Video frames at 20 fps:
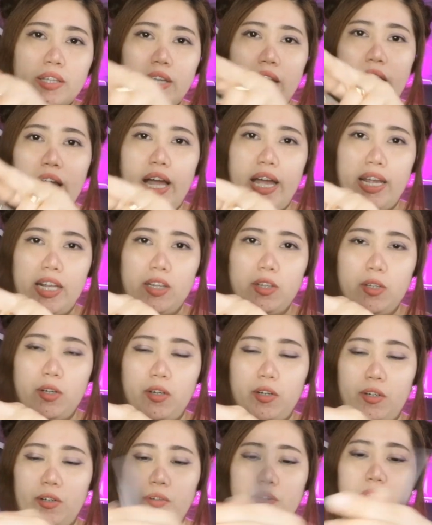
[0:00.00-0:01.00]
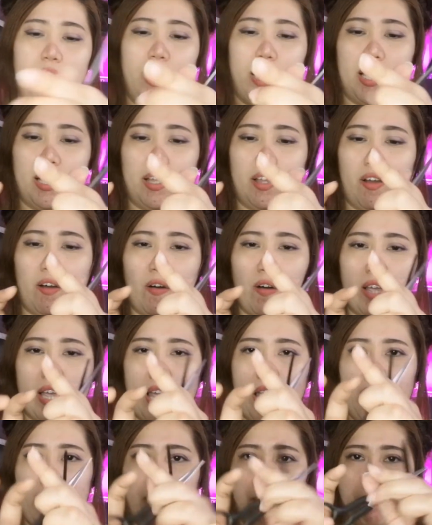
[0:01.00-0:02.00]
saka ito.
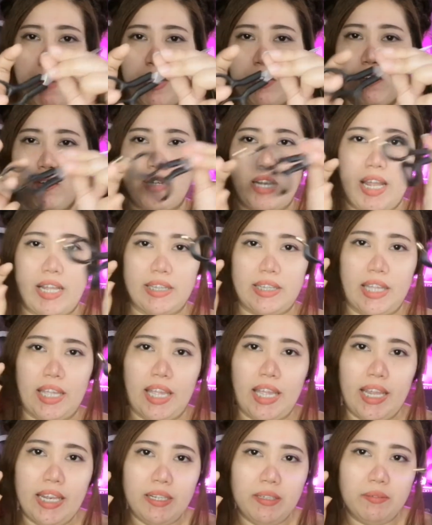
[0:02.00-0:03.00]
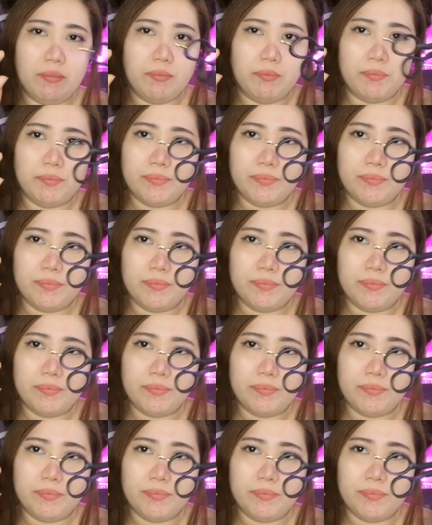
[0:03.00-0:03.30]
Okay, pasok natin.